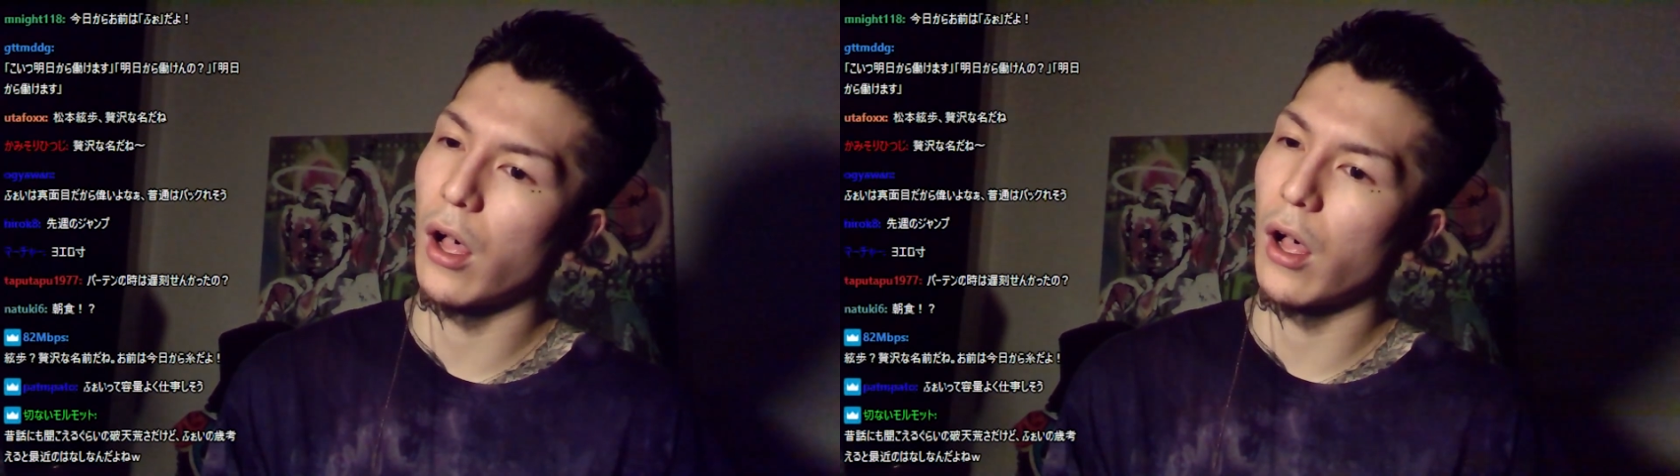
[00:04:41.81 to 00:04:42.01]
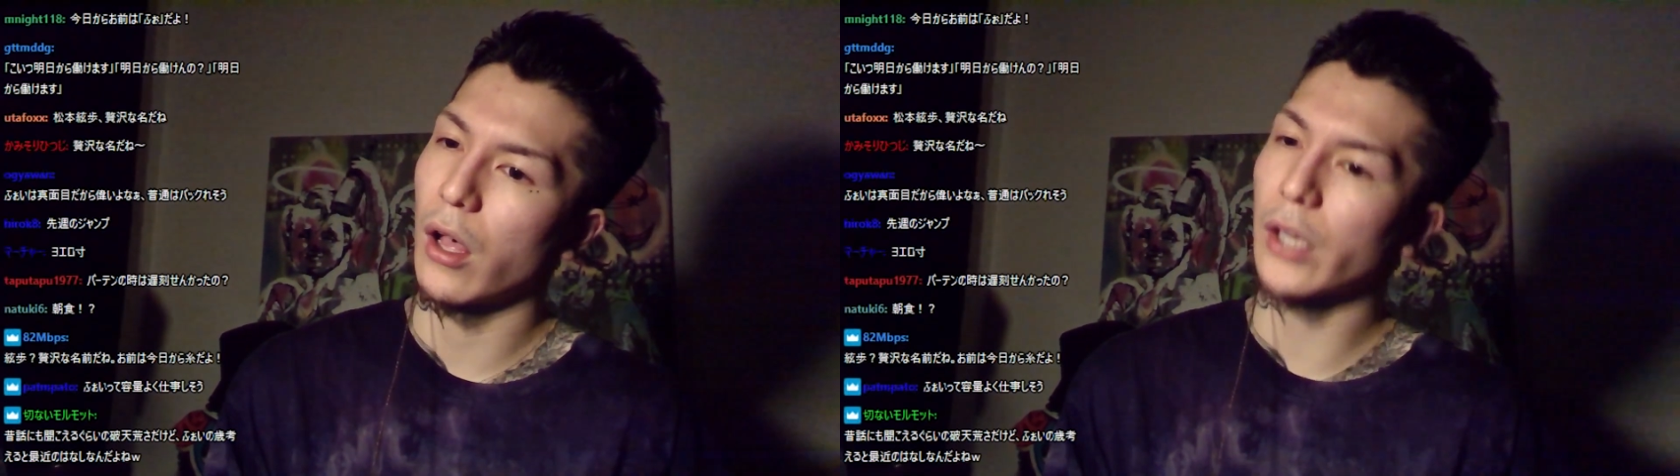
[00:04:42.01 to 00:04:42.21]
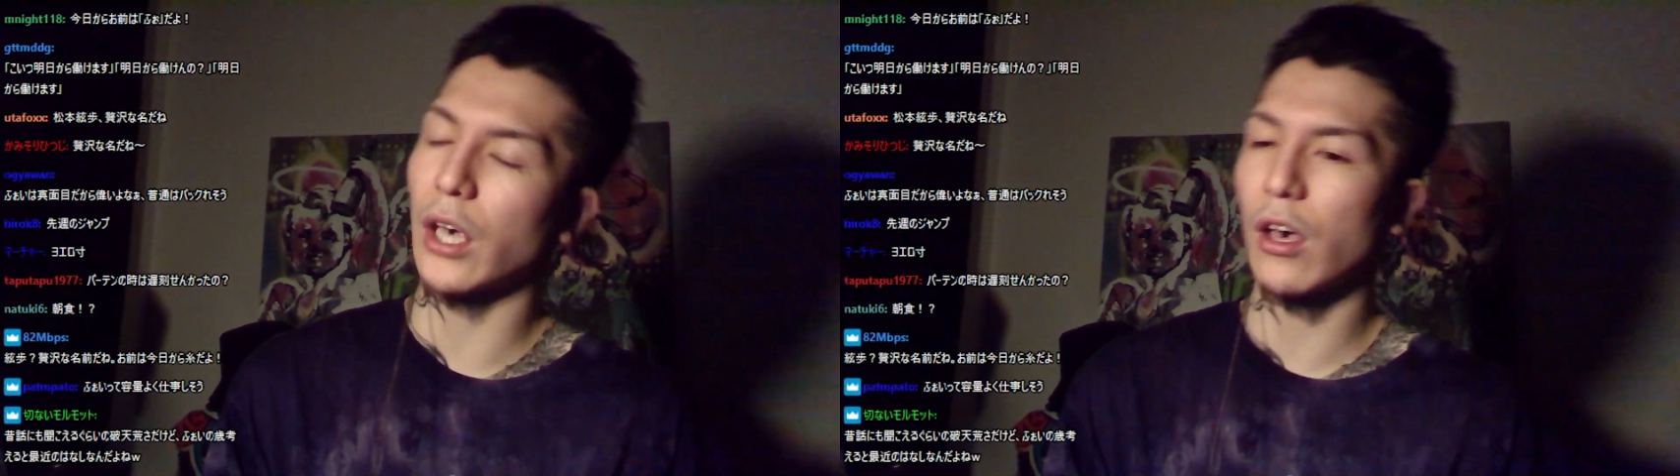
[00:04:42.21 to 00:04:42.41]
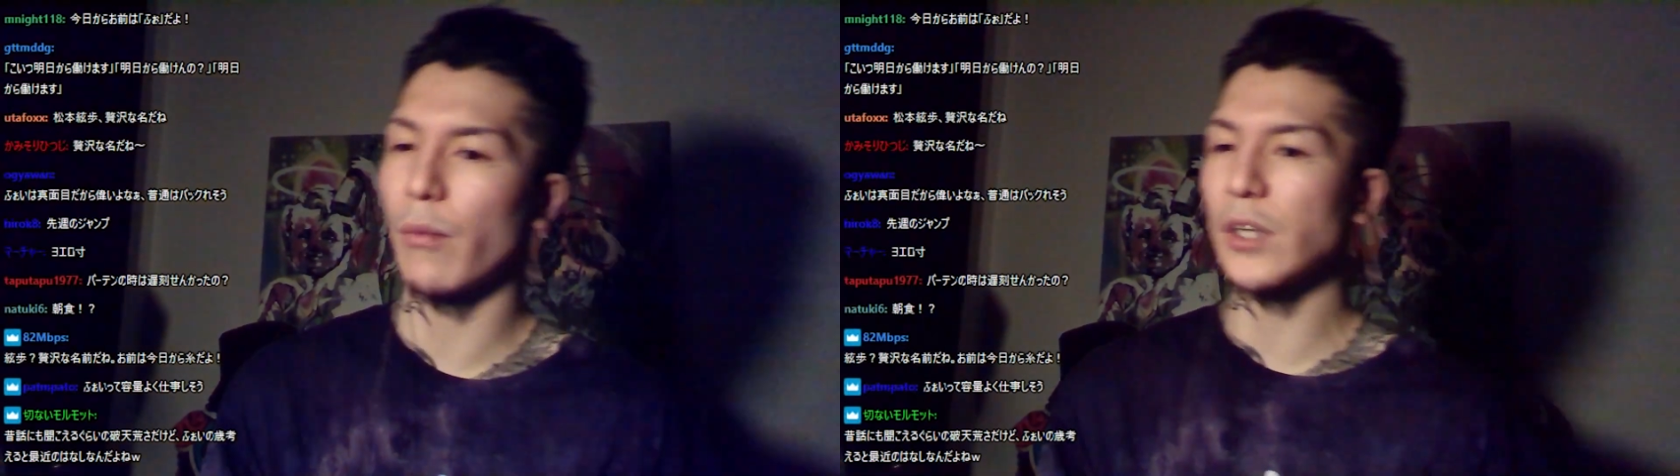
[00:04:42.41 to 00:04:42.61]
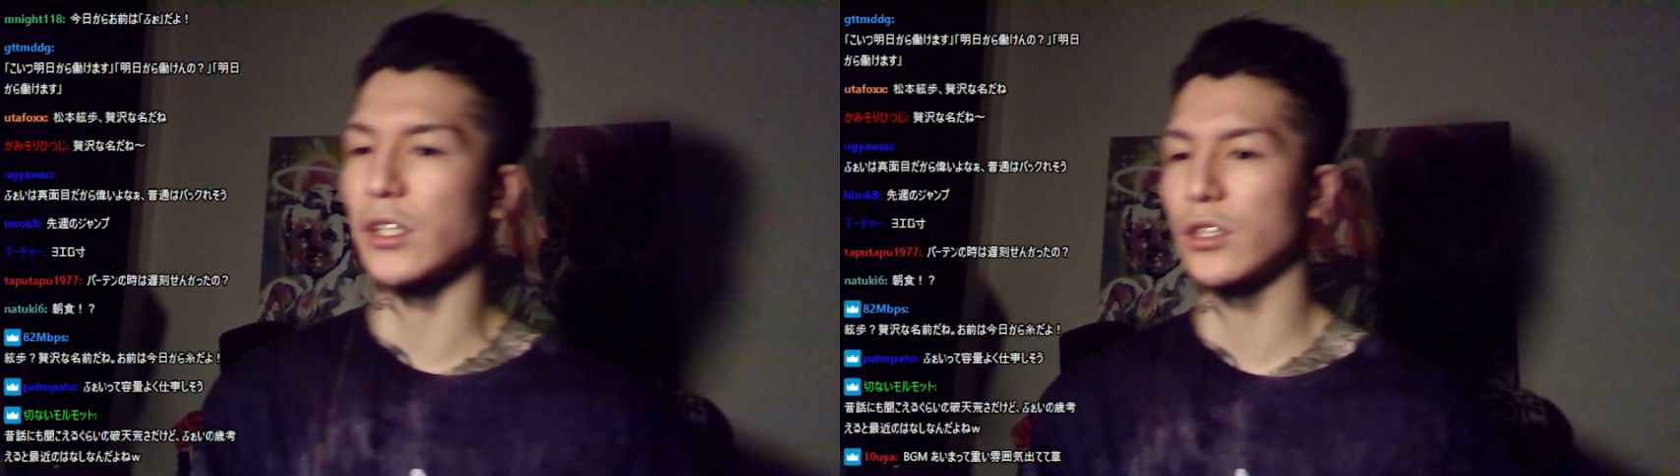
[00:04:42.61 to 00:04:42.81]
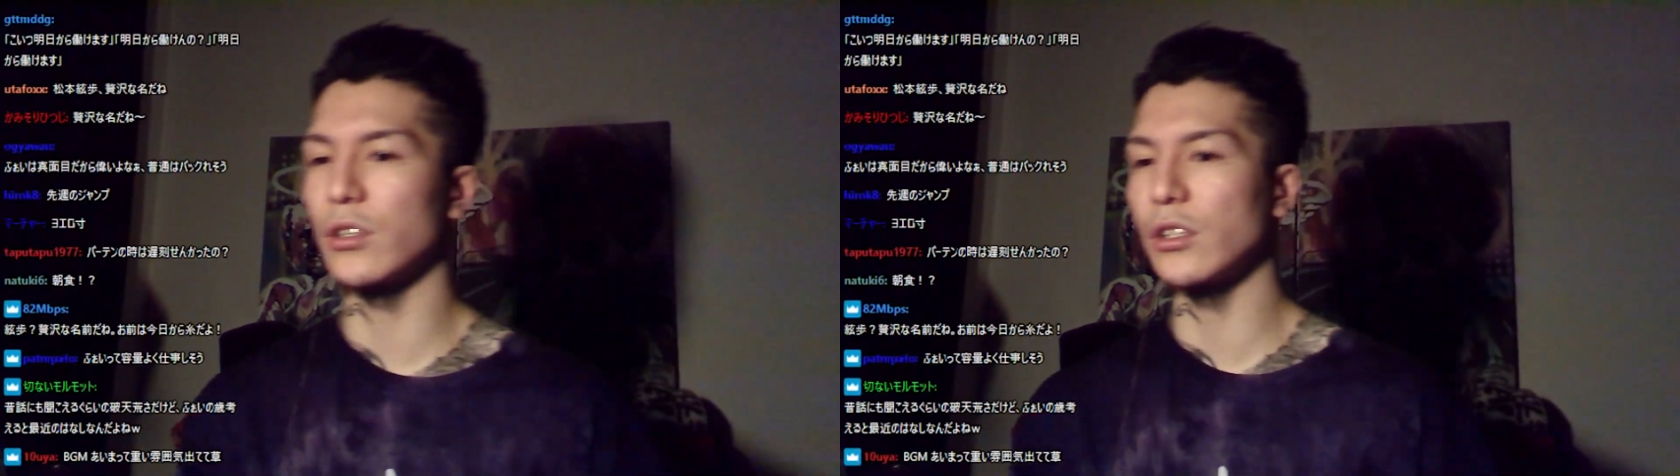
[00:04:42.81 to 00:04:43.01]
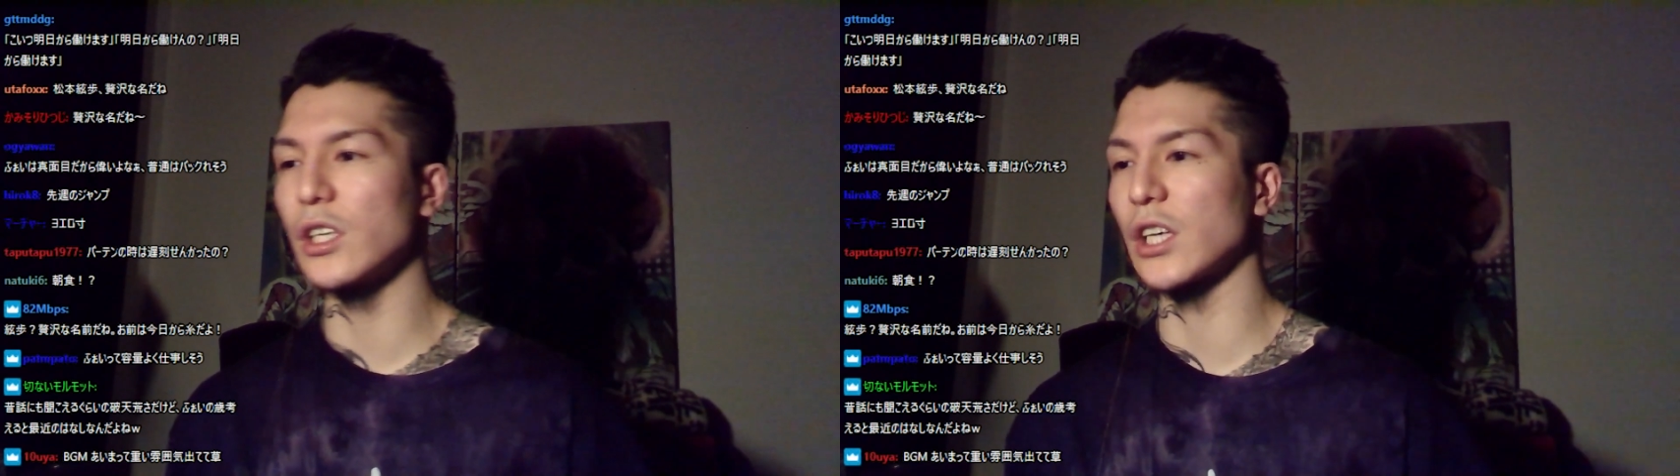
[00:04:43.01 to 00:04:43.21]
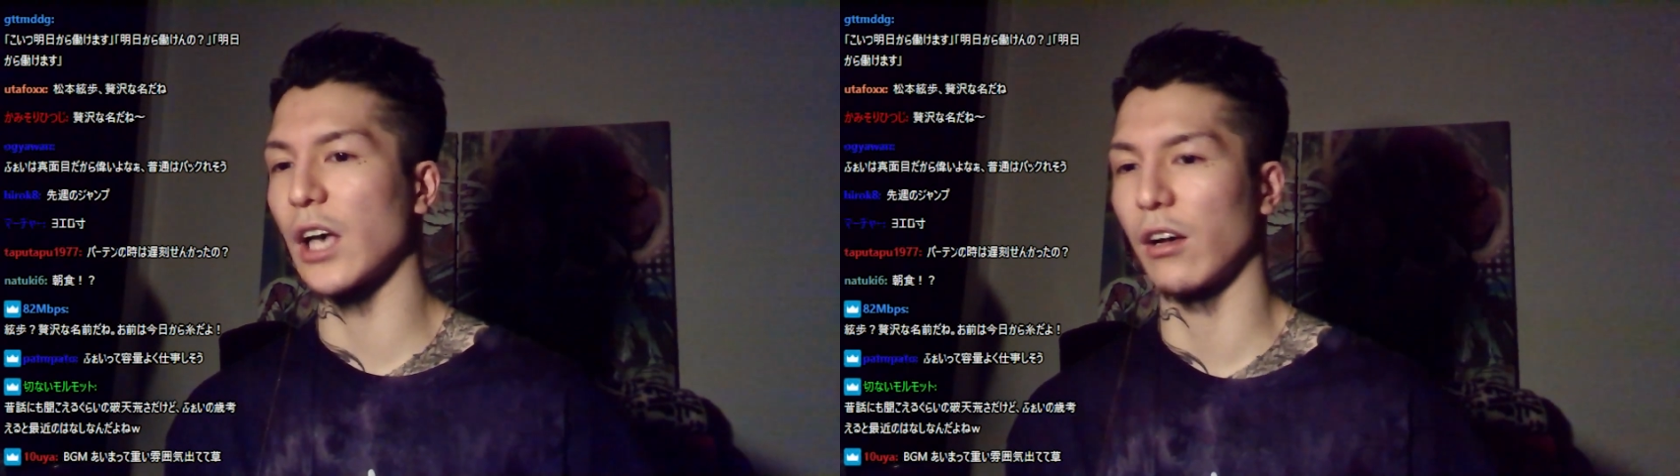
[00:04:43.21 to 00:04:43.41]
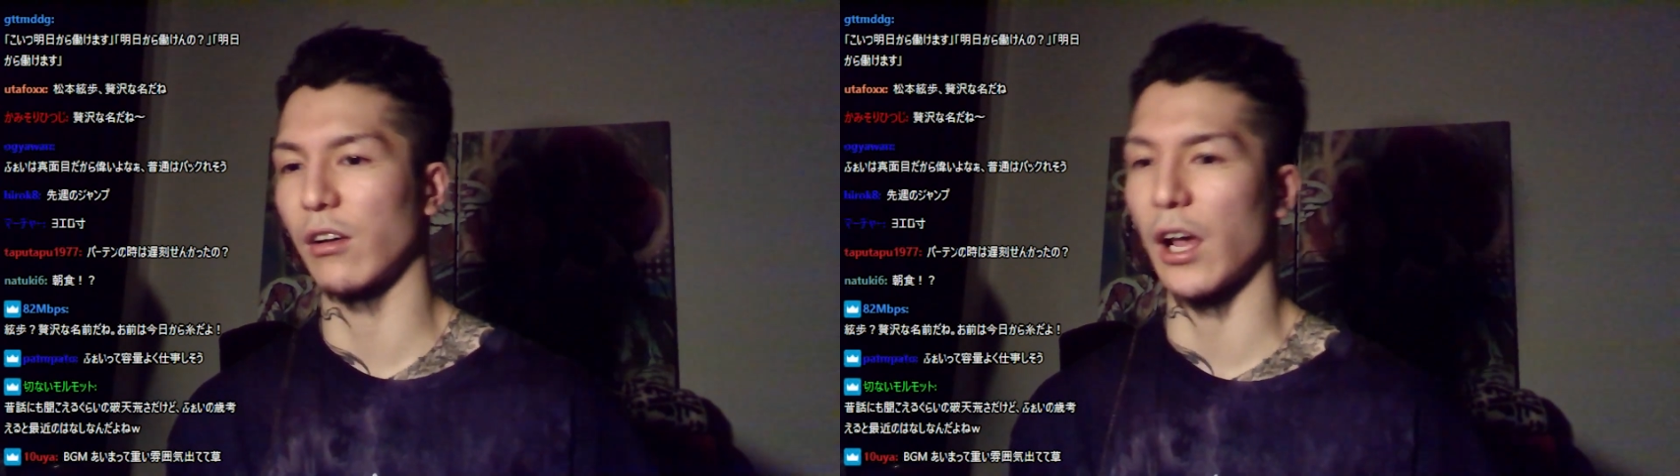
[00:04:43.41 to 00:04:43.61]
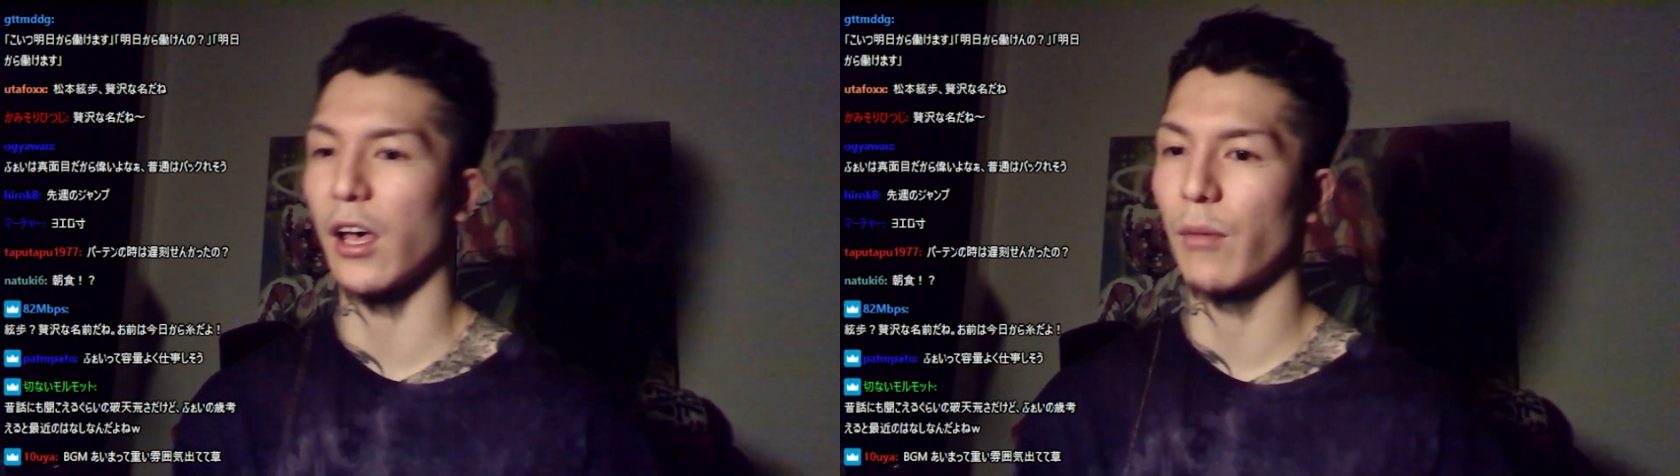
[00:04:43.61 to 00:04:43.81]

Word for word: だけマジ12時間ぐらい。